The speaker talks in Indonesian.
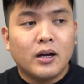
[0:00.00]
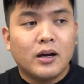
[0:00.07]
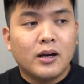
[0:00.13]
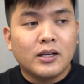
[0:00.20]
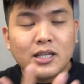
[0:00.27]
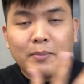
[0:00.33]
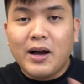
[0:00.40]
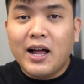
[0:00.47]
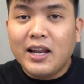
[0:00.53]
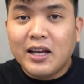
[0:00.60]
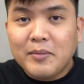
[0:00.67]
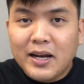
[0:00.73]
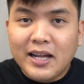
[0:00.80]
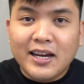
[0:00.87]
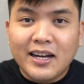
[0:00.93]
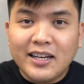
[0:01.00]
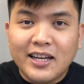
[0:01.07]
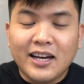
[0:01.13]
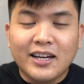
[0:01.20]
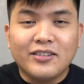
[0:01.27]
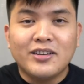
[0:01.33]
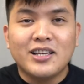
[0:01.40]
Uh, sama halnya
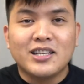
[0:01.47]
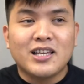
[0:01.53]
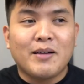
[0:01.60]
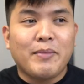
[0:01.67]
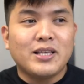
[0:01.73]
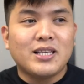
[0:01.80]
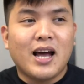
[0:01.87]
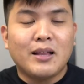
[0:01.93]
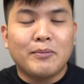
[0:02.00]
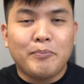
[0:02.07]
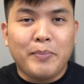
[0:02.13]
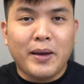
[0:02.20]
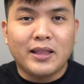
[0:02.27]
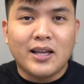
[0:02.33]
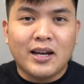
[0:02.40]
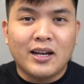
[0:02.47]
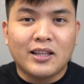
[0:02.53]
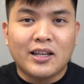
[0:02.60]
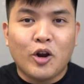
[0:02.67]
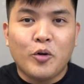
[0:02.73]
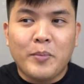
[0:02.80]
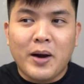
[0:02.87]
kebalikannya gitu. Ya, jangan sampai saat paid
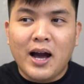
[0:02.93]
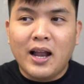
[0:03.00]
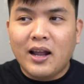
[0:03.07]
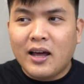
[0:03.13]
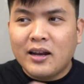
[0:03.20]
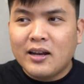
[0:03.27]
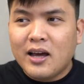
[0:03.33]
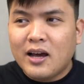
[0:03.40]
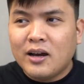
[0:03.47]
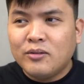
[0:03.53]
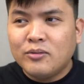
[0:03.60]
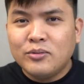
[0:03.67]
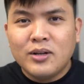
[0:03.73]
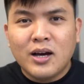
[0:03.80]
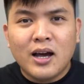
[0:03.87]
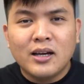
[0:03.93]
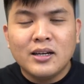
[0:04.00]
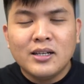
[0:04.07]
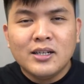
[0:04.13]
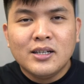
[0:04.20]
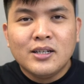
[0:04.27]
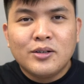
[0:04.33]
Anda terlalu mahal, Anda udah
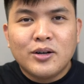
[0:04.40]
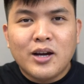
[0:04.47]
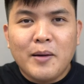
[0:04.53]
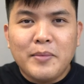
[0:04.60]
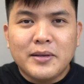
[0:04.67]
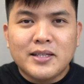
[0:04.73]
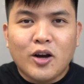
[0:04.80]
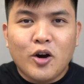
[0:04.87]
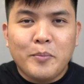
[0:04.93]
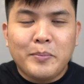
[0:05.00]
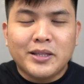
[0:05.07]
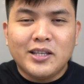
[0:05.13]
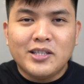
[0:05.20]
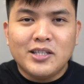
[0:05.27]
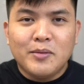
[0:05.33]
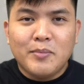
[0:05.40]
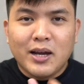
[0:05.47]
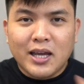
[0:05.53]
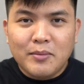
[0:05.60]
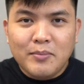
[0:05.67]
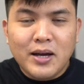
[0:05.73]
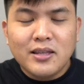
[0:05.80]
nggak bisa kompetisi
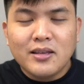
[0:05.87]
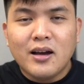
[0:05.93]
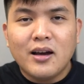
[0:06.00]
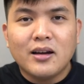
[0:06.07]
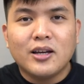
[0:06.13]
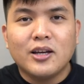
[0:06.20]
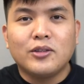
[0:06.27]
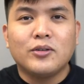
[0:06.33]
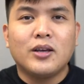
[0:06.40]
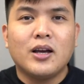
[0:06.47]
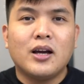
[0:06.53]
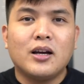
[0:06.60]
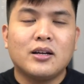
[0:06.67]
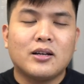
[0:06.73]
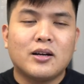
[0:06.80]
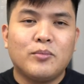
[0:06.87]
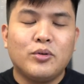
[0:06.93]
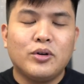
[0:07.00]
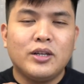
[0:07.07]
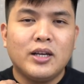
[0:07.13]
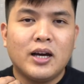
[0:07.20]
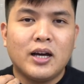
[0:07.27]
makin banyak gitu ya.
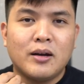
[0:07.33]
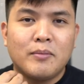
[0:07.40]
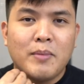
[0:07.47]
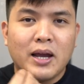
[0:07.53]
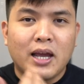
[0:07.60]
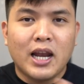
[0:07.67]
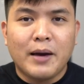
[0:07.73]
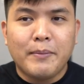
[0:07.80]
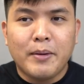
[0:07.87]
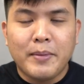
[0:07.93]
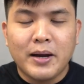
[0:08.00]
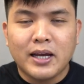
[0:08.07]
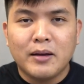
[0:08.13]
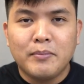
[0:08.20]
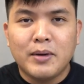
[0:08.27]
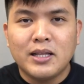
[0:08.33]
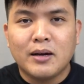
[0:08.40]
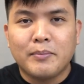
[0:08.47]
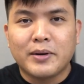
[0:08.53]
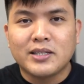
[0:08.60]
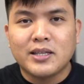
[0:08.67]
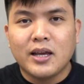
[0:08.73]
Kemudian makin lama makin
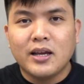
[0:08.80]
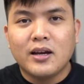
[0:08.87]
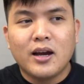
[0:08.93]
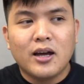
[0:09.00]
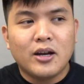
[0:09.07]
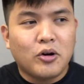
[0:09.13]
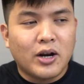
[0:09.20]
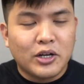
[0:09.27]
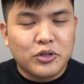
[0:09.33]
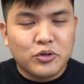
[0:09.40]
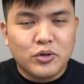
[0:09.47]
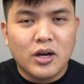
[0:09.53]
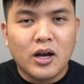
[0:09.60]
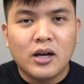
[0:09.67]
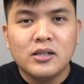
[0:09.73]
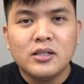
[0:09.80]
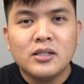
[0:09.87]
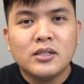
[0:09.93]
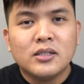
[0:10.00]
banyak persaingan, orang juga